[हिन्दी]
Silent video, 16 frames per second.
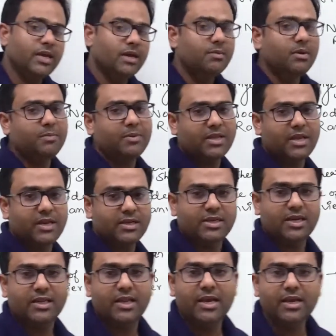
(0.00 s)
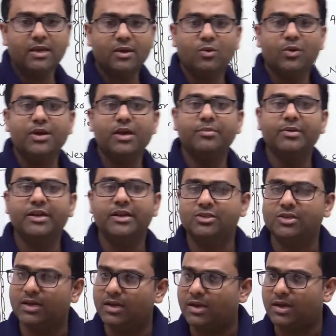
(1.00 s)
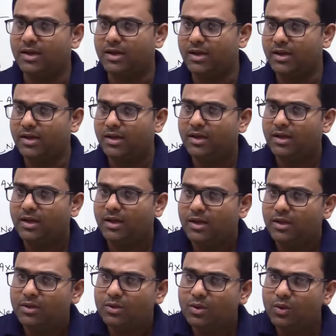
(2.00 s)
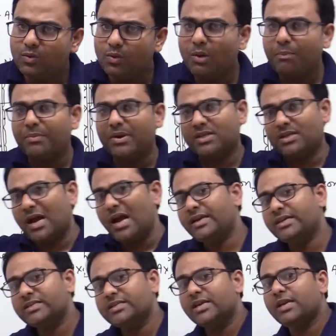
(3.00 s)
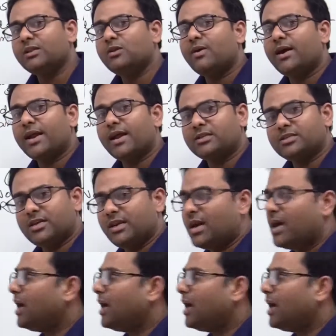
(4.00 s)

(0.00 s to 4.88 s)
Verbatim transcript: हमें पता लग जाता है कि कोई हमें टच कर रहा है तो वो पता किसके द्वारा चला